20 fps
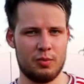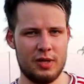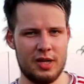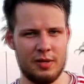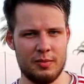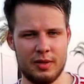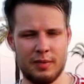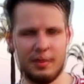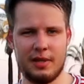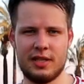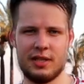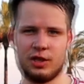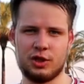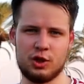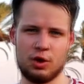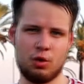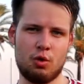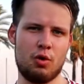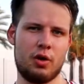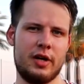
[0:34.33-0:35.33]
рублей. MLBET
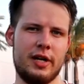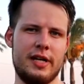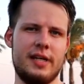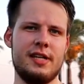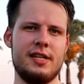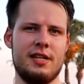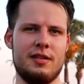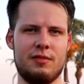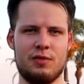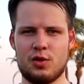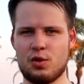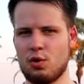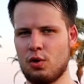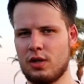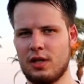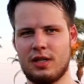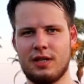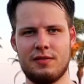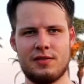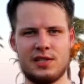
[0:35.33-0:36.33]
широкая линия, высокая
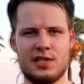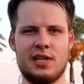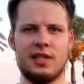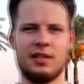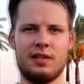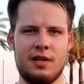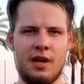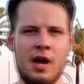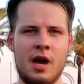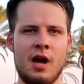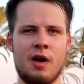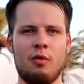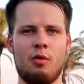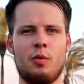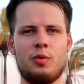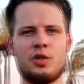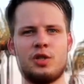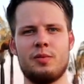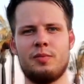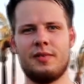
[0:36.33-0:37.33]
высокие коэффициенты. В
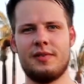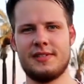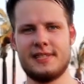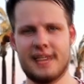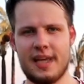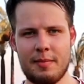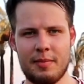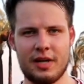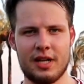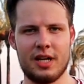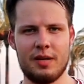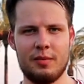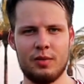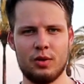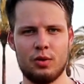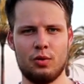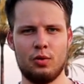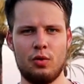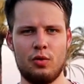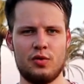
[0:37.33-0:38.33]
общем, всем
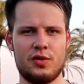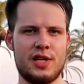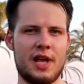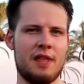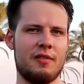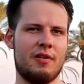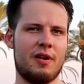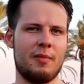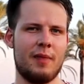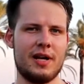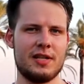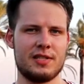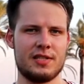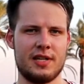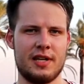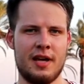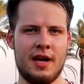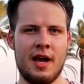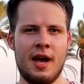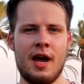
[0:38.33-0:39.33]
рекомендую, вся
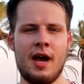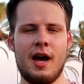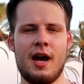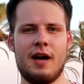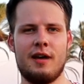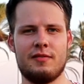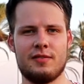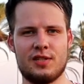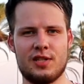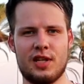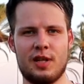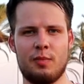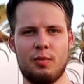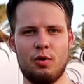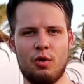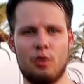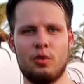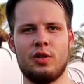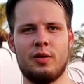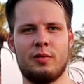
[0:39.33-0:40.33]
информация э, в
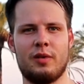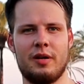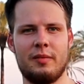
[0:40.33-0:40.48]
закрепленном